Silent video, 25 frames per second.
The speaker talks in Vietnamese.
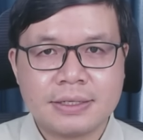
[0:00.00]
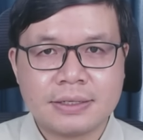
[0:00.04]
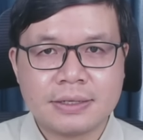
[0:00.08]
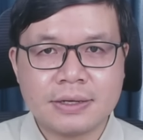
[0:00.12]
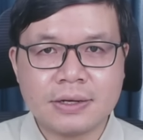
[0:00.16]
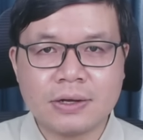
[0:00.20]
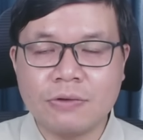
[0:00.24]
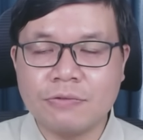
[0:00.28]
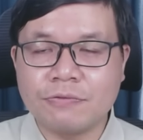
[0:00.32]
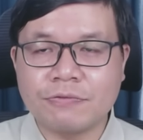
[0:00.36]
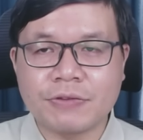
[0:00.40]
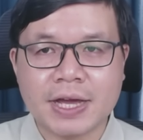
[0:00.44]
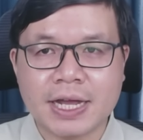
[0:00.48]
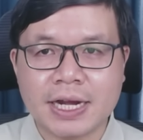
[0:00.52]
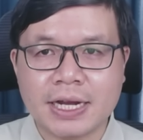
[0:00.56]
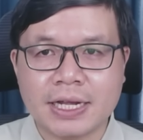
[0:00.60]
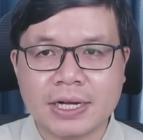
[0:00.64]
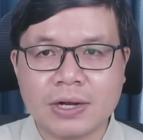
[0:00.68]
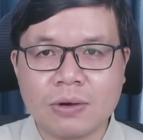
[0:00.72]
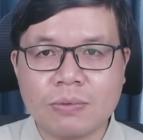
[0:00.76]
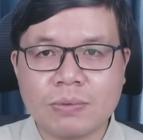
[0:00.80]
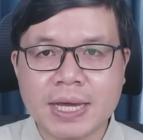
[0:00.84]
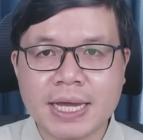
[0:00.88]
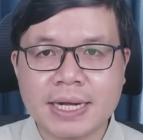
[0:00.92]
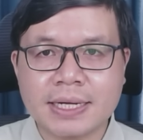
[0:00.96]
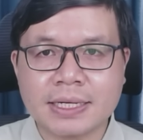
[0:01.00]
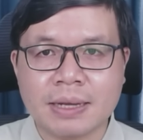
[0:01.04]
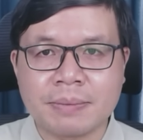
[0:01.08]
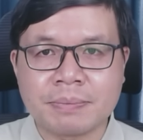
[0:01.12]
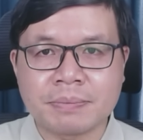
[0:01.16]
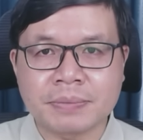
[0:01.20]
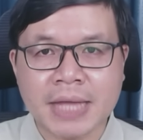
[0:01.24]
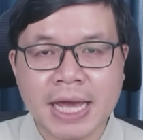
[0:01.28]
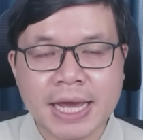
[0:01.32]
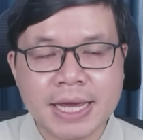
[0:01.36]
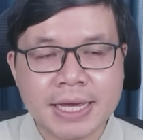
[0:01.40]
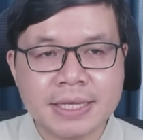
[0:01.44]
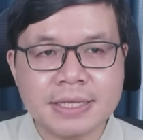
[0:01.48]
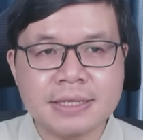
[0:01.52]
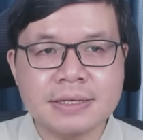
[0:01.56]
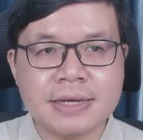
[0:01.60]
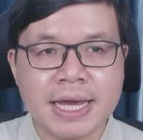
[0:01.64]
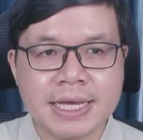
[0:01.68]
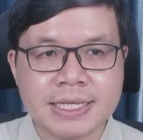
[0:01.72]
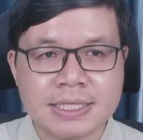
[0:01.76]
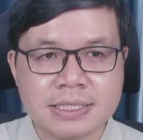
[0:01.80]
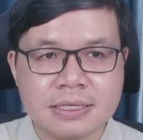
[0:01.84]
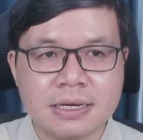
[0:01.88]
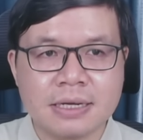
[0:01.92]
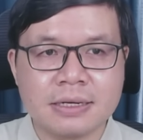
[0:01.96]
Nó không phải là rocket cầm tay như
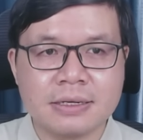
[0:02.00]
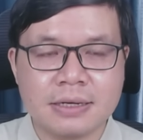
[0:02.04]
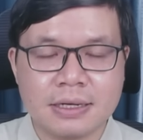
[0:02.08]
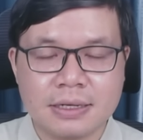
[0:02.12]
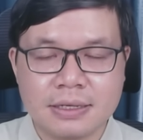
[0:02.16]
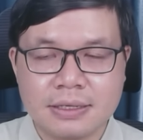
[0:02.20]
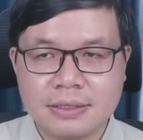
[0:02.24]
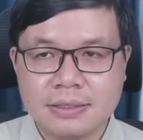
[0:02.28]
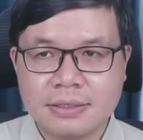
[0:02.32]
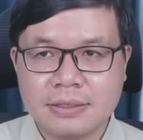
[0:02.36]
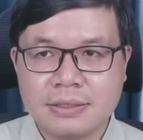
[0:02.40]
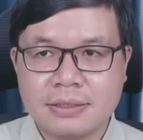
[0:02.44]
ngày xưa nữa,